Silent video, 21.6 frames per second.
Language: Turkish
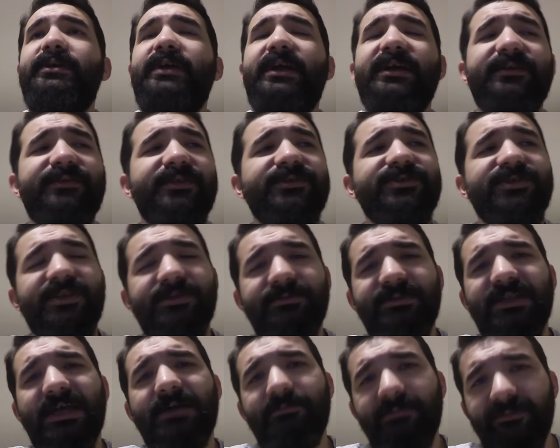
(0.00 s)
Yani
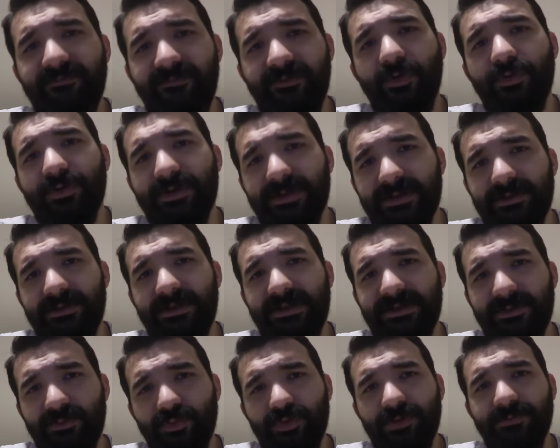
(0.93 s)
kısacası tam bir vlogger
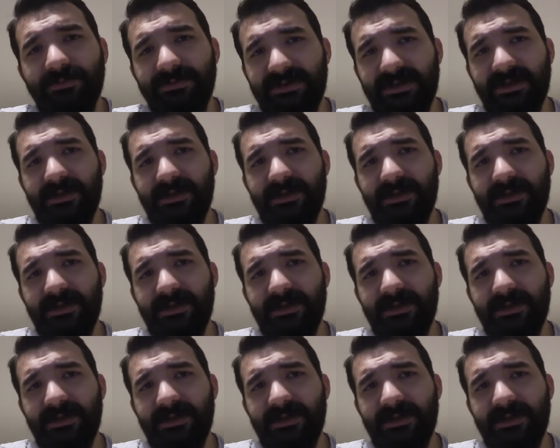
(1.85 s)
ya da YouTuber